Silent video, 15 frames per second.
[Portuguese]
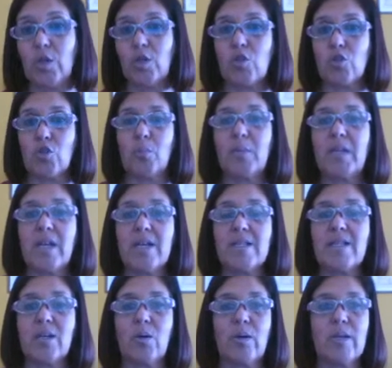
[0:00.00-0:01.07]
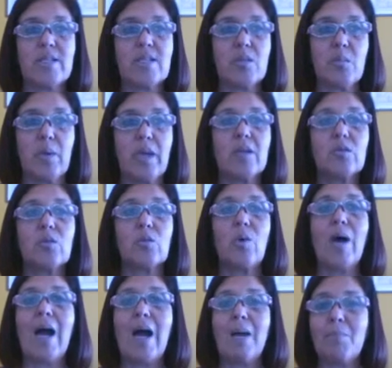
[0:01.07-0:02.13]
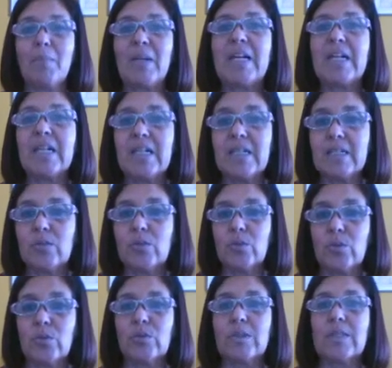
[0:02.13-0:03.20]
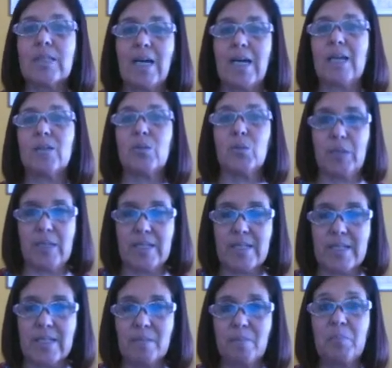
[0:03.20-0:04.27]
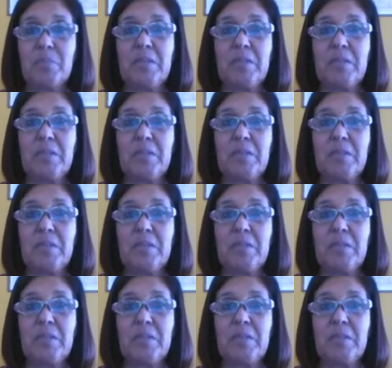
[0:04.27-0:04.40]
sobre esse conhecimento aplicando na natureza.